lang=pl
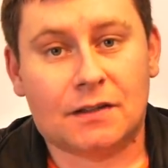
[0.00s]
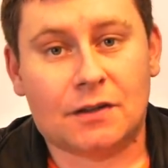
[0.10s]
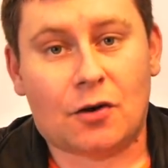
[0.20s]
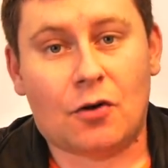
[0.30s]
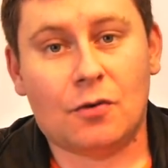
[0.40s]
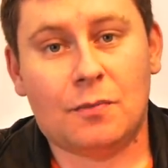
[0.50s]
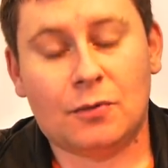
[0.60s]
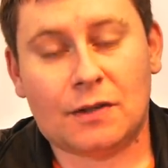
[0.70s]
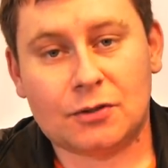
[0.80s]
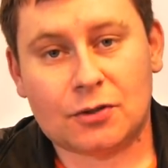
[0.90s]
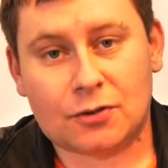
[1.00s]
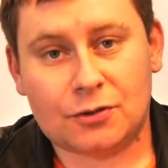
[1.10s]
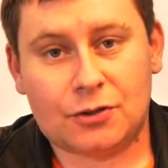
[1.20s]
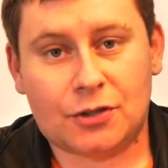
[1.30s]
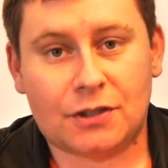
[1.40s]
Hol był na
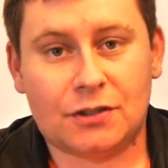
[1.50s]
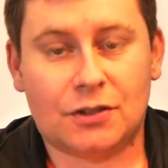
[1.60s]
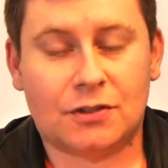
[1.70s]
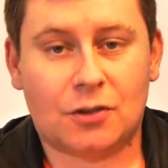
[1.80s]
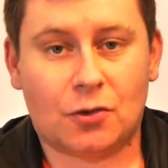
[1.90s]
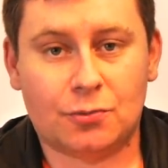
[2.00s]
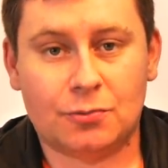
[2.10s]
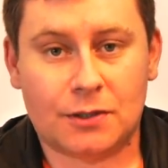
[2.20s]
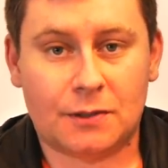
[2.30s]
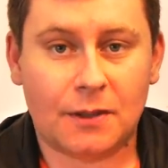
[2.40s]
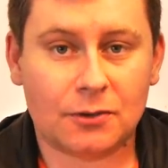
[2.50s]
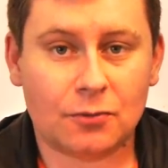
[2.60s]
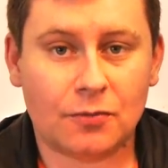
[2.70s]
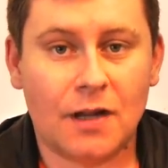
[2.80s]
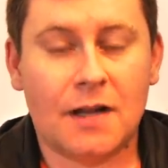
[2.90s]
wysokość 3800
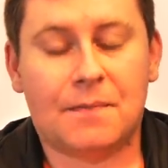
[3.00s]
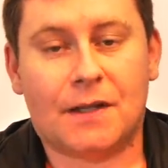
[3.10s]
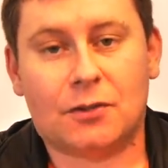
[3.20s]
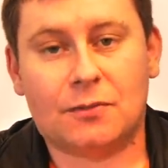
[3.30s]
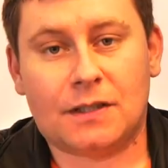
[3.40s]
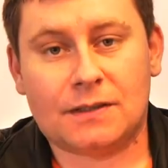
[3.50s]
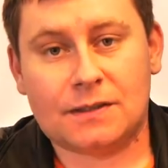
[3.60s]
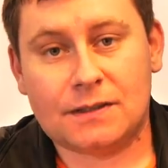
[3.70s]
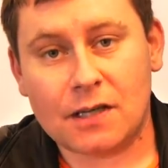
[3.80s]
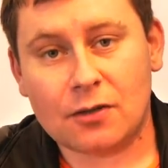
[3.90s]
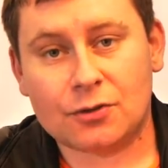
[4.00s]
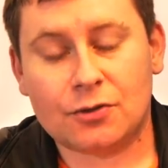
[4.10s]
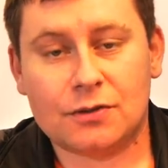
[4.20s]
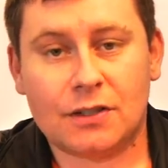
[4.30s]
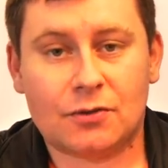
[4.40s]
metrów, natomiast cel
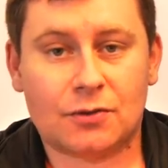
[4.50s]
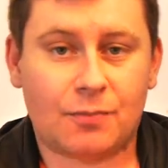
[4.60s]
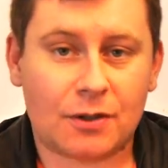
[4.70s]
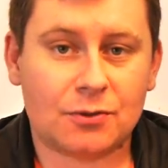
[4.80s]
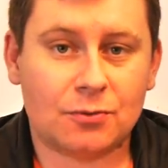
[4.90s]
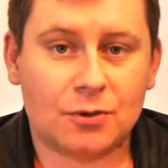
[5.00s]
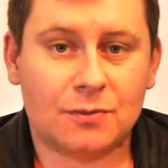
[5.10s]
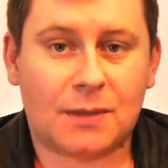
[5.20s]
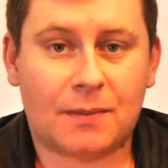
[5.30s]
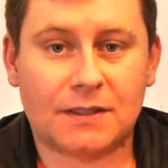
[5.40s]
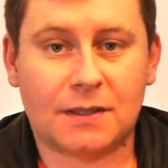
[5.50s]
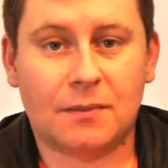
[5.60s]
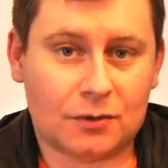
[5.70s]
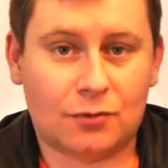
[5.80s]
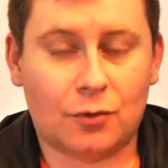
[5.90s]
osiągnięto z bardzo dużym
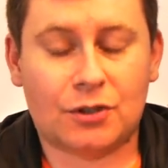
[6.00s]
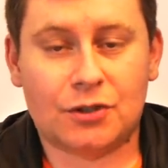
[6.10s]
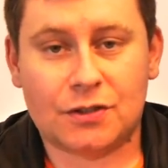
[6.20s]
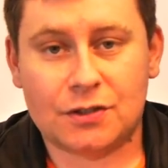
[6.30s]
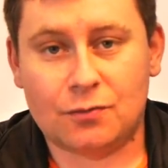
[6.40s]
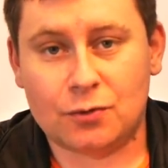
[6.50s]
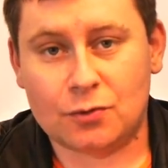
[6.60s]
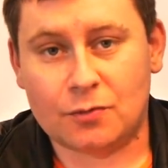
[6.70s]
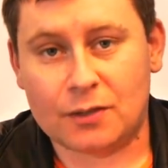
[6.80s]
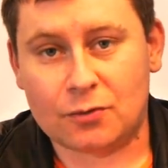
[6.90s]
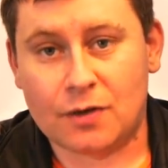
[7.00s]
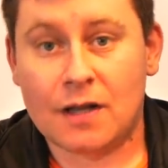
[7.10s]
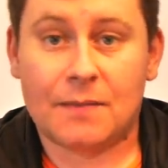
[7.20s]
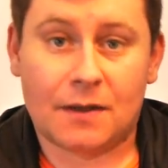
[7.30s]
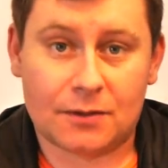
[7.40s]
zapasem 2200 metrów
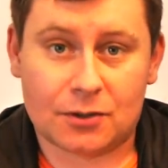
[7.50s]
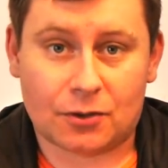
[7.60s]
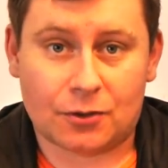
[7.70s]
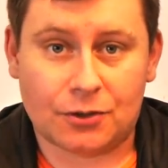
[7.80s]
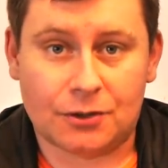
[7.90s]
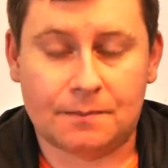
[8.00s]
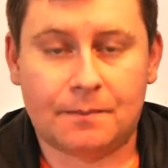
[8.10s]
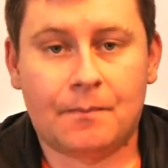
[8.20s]
wysokości.